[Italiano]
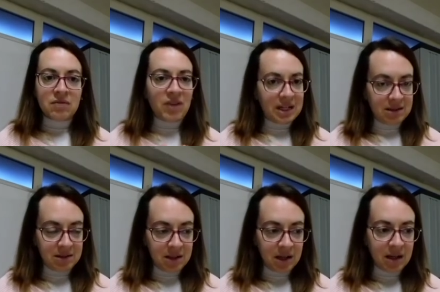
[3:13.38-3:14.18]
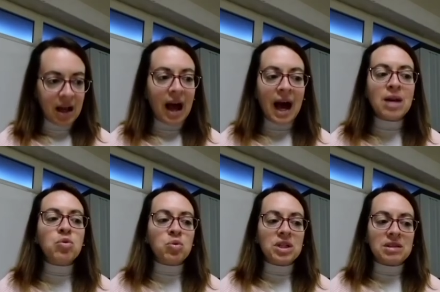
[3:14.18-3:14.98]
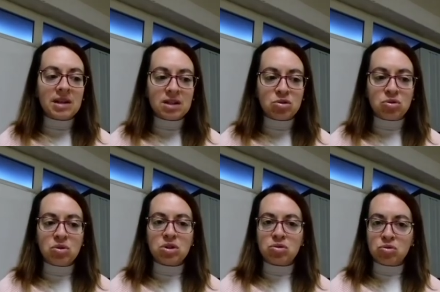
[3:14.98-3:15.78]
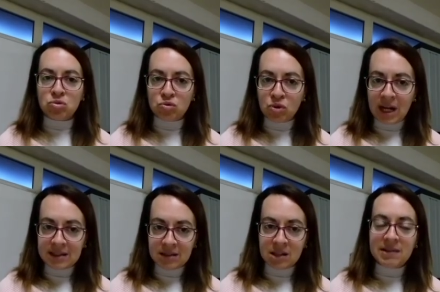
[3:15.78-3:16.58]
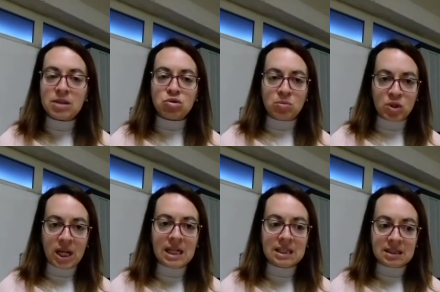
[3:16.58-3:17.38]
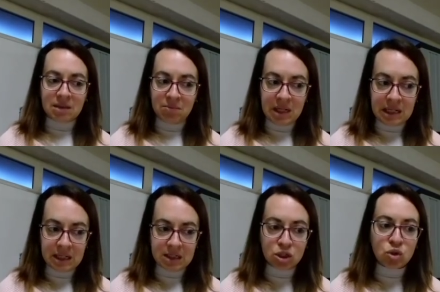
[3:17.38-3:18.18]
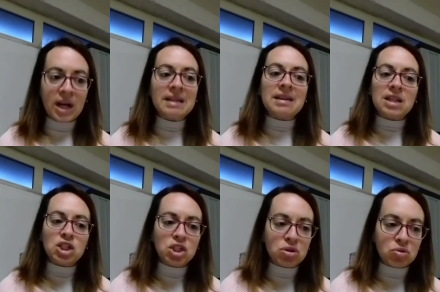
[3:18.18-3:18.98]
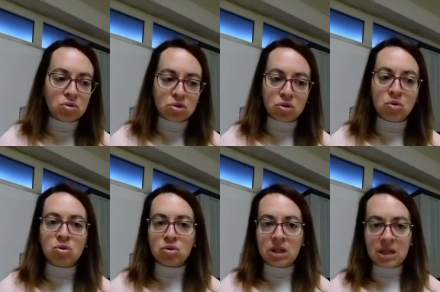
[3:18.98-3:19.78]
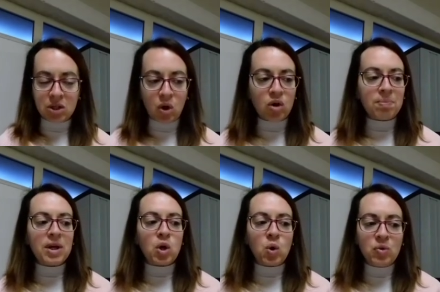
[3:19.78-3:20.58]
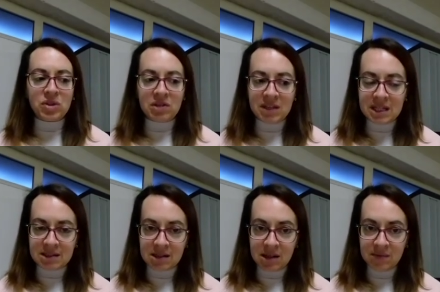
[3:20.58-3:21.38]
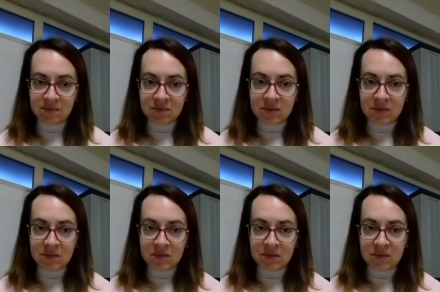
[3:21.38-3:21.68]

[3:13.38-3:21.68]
Vale a dire, hanno un'interazione strutturata attraverso modelli stabiliti, cioè interagiscono secondo delle norme condivise?